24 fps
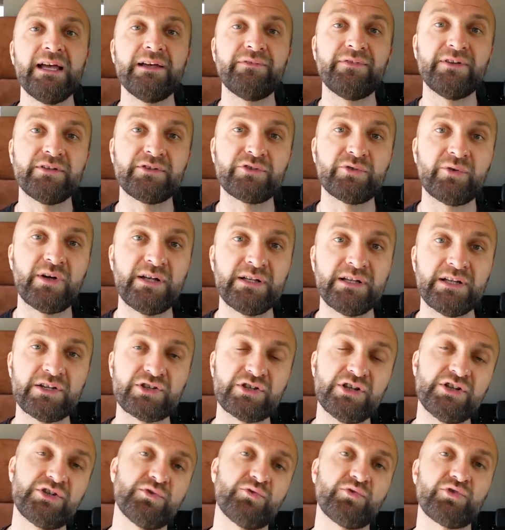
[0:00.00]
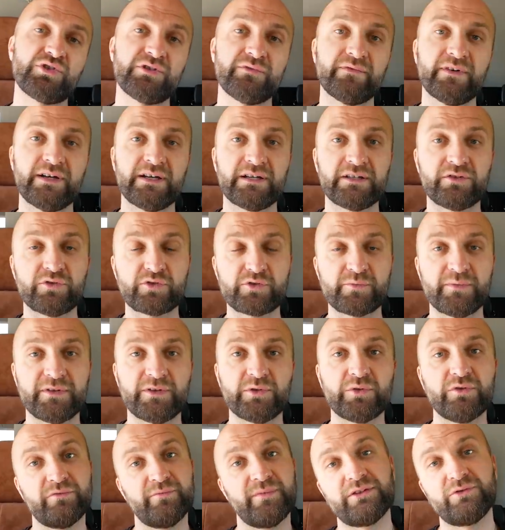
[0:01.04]
Ewentualnie, jeżeli się używa
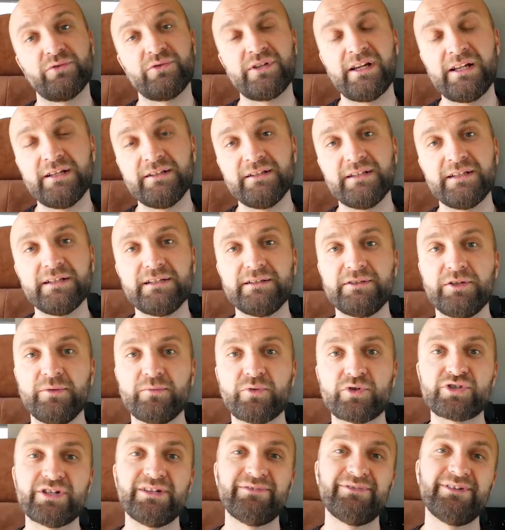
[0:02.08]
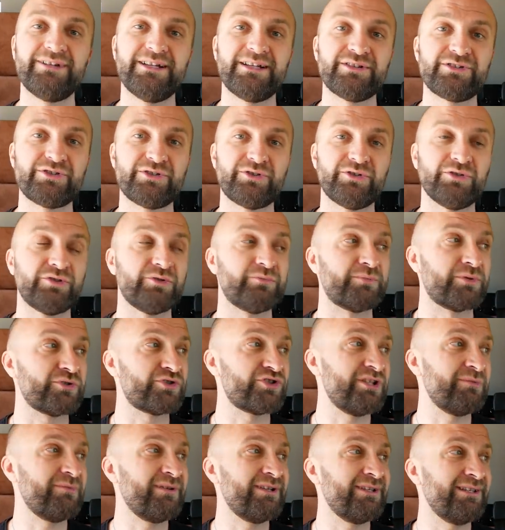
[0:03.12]
kosmetyków naturalnych, to można wylać to pod
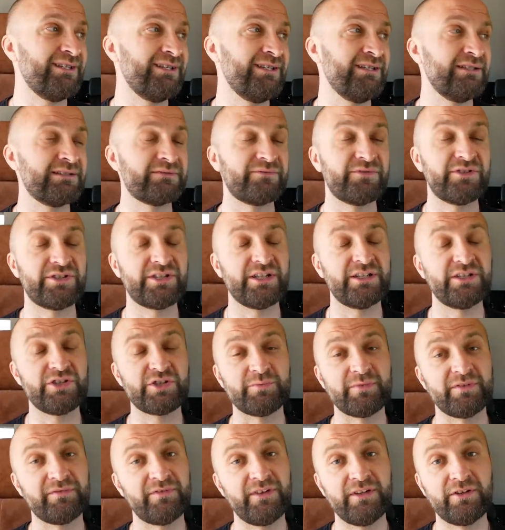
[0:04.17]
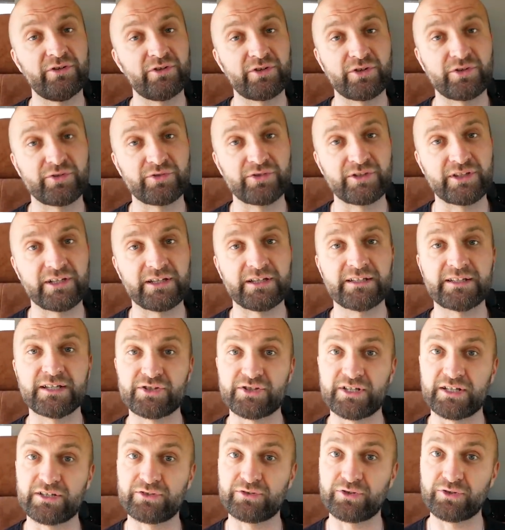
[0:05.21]
siebie i widzieliśmy wielokrotnie i
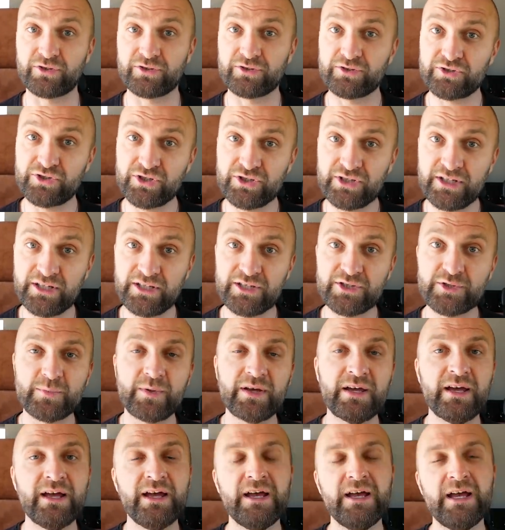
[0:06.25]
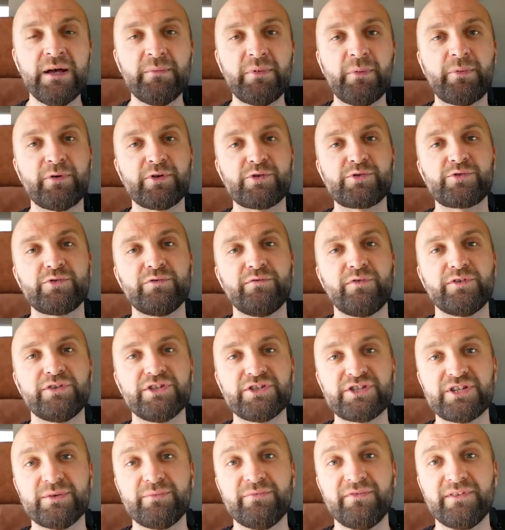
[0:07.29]
też tak to czyniliśmy. Po prostu
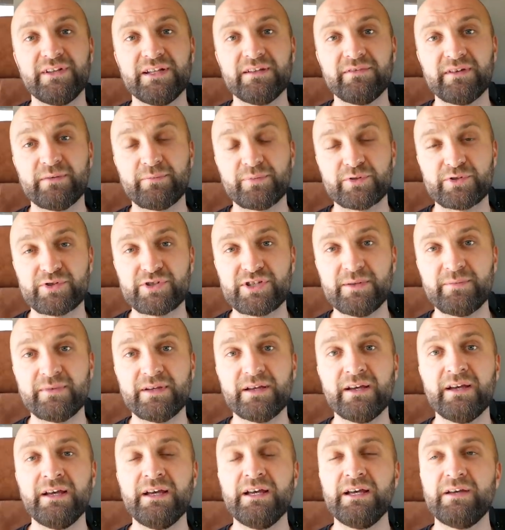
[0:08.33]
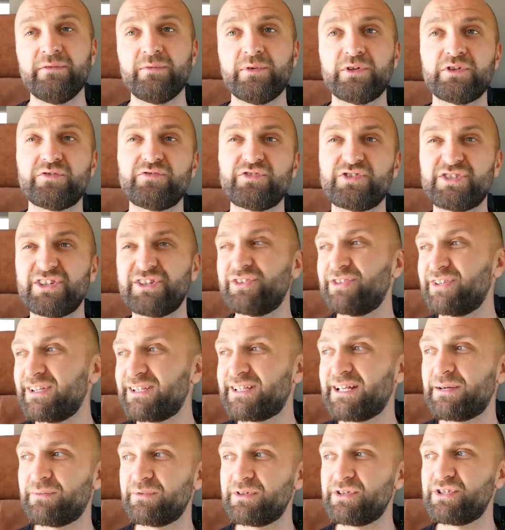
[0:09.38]
woda się wylewa pod siebie, znaczy się no
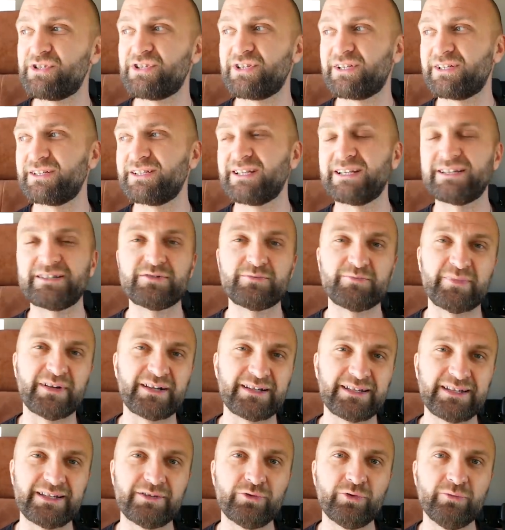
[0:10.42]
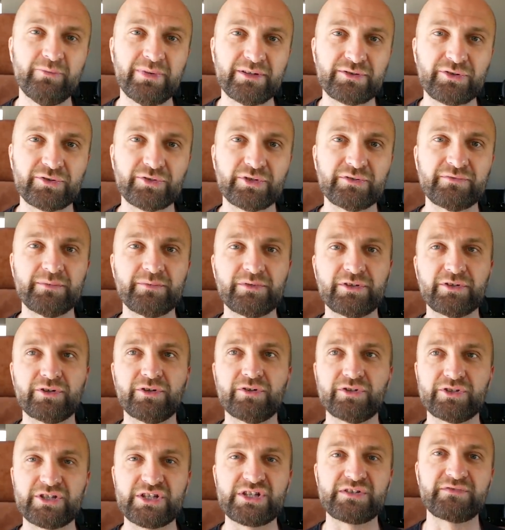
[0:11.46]
nie tam gdzie, na jakimś parkingu betonowym,
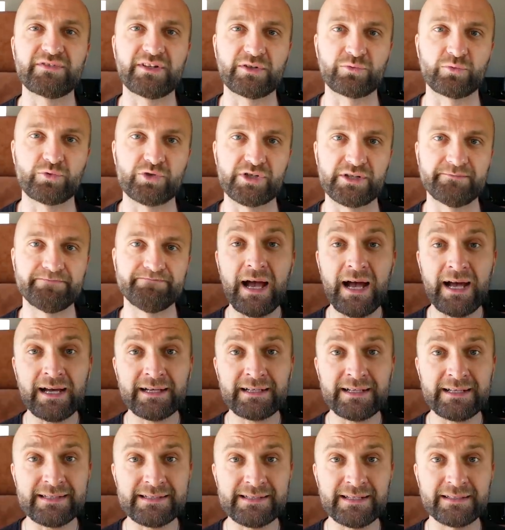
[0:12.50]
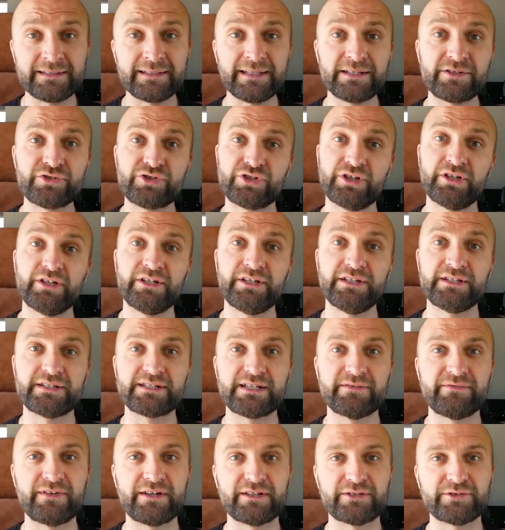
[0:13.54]
tylko gdzieś w naturze. A kasetę, czyli
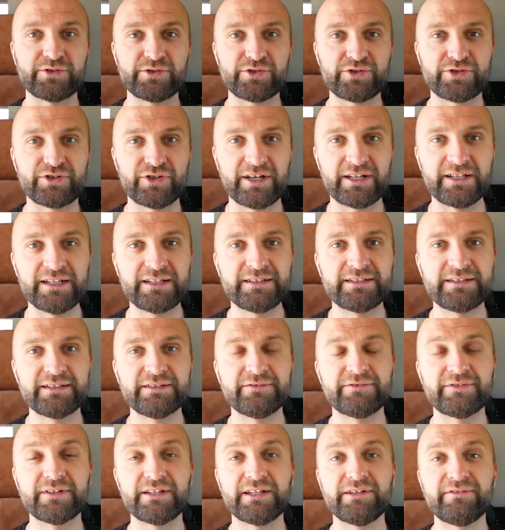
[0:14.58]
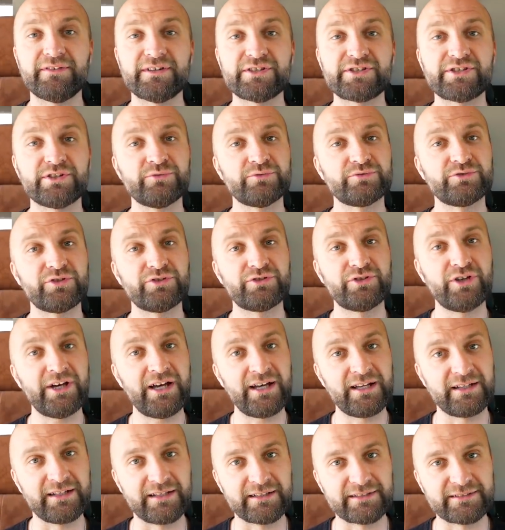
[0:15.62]
zawartość toalety, wylewa się do
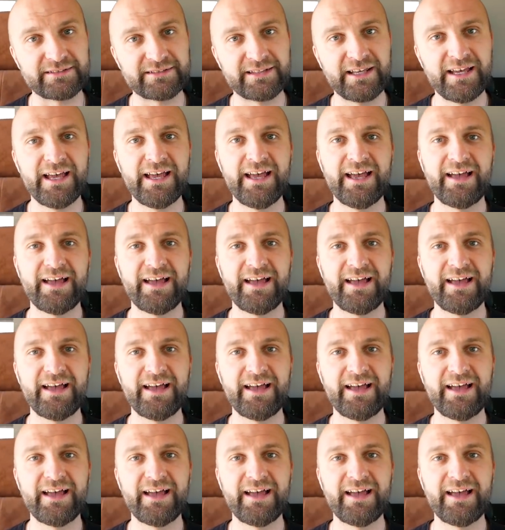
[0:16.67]
toalet.